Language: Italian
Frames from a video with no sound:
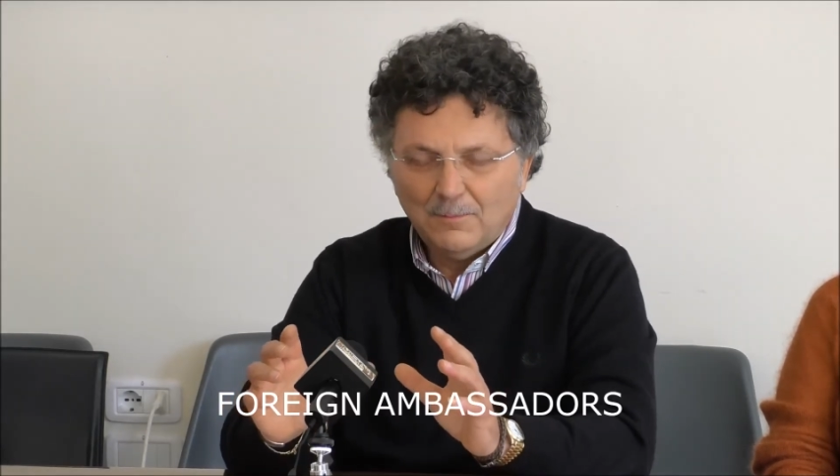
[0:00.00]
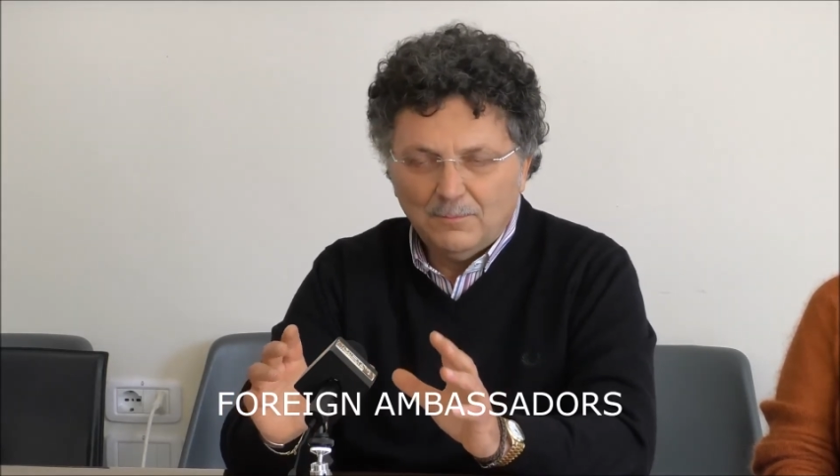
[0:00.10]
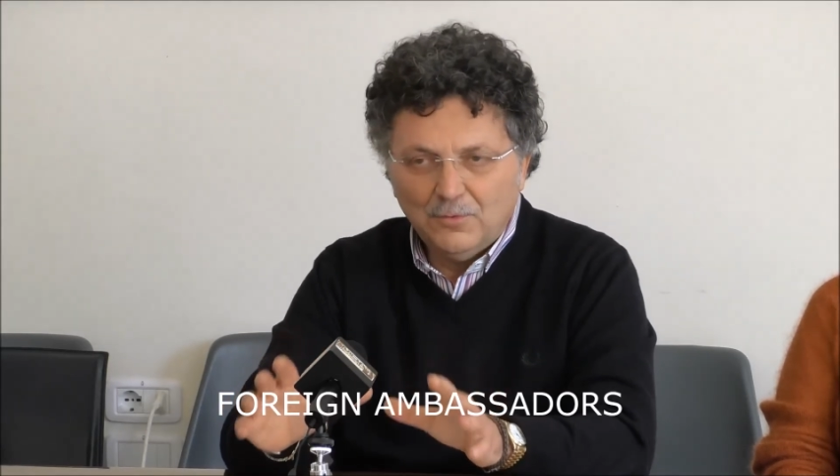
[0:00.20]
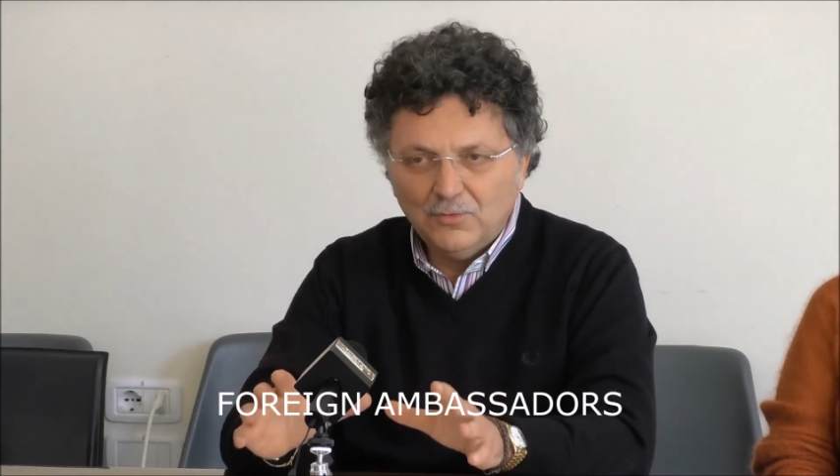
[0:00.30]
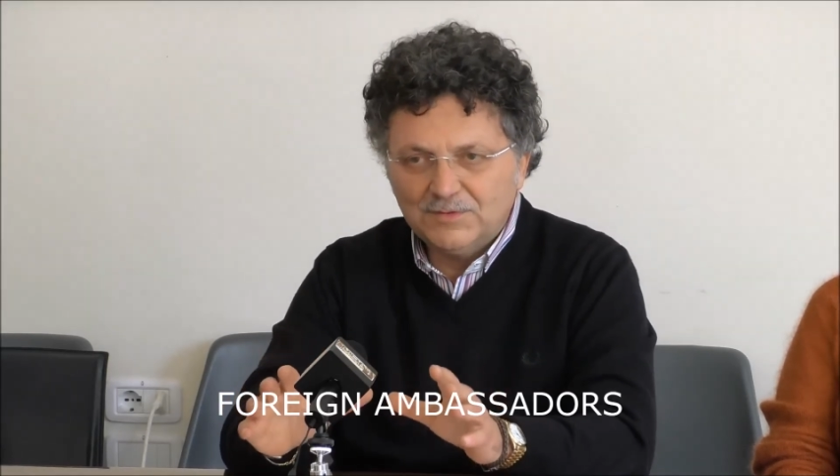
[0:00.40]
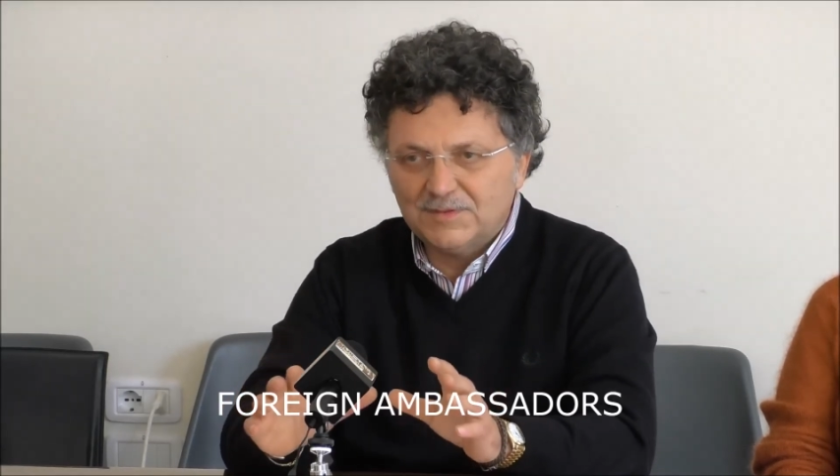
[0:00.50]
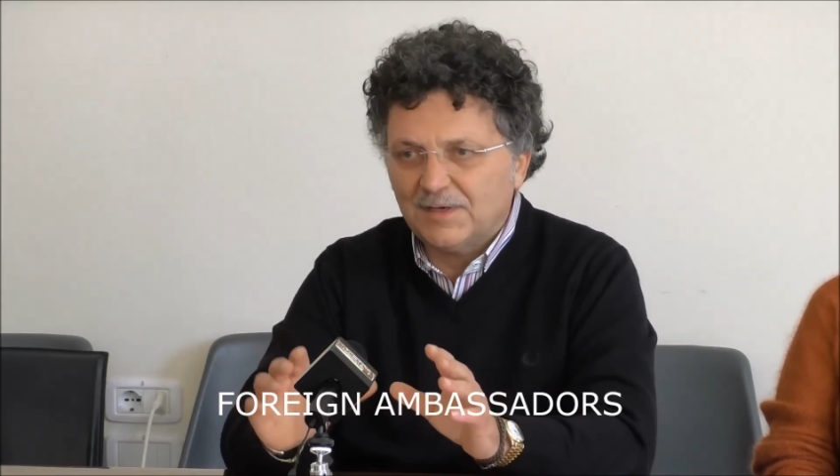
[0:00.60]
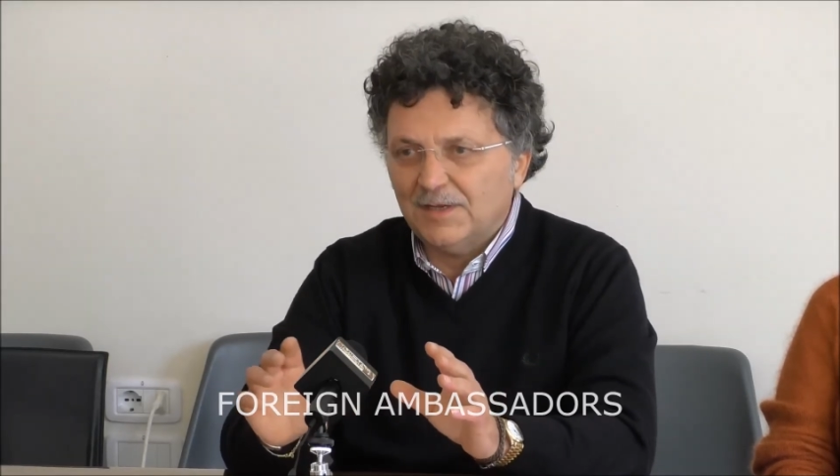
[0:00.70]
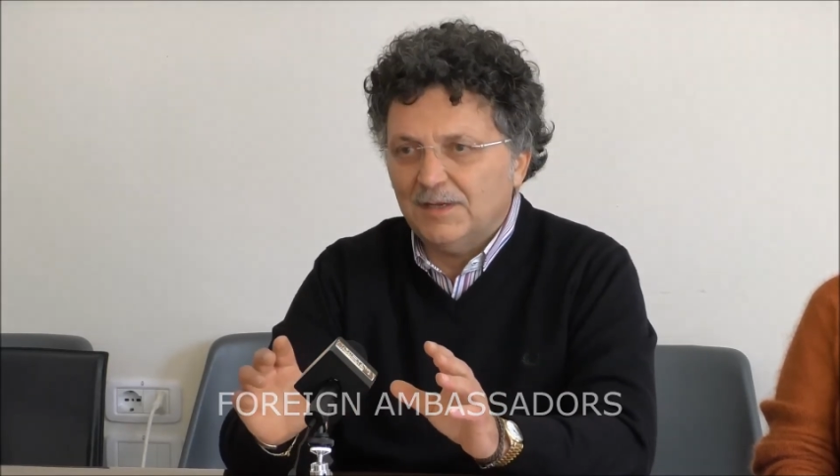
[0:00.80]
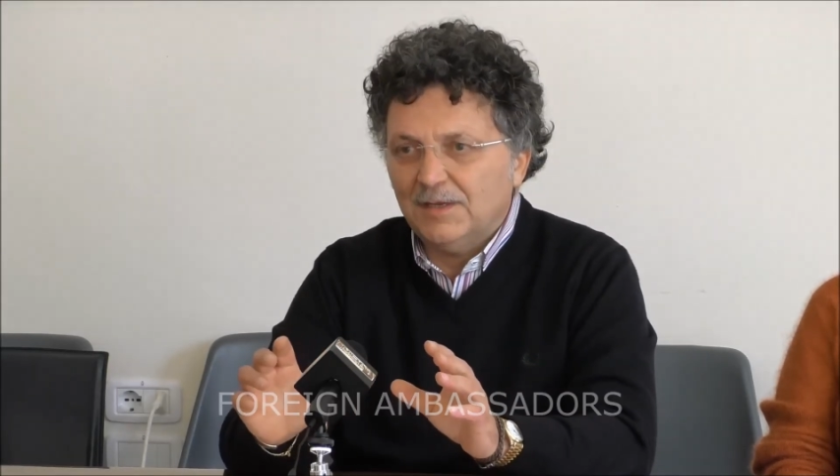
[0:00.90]

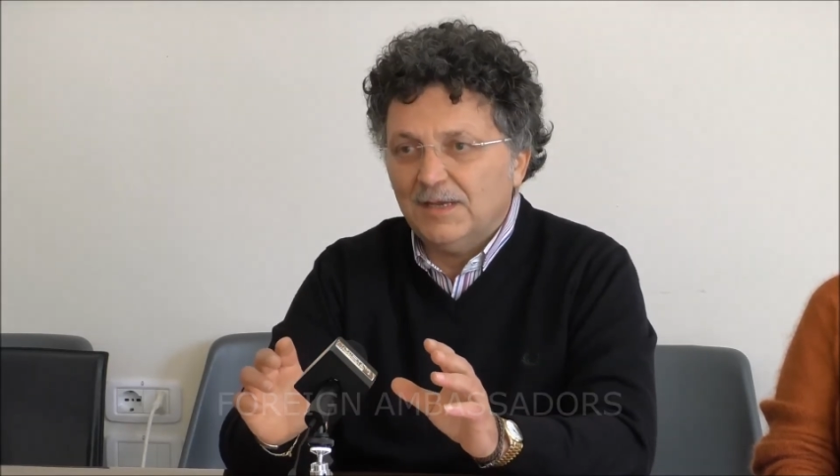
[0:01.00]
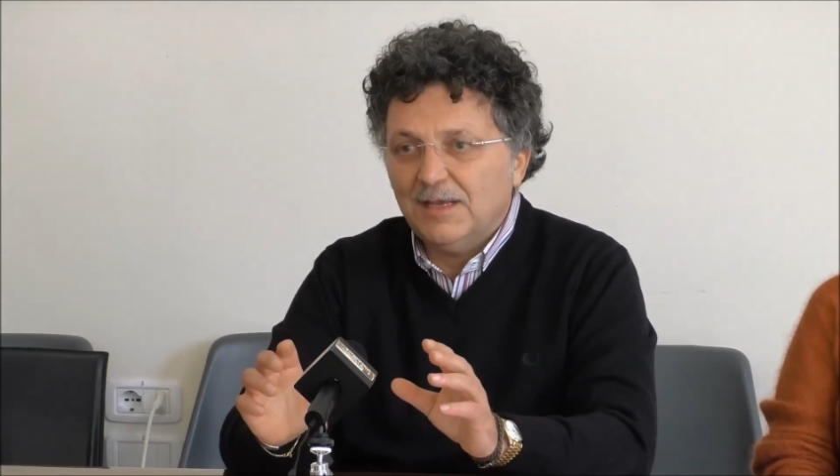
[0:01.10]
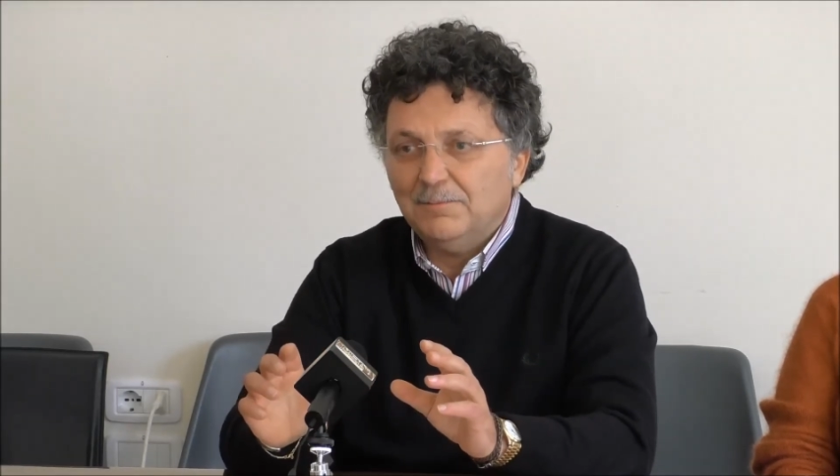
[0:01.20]
mostre e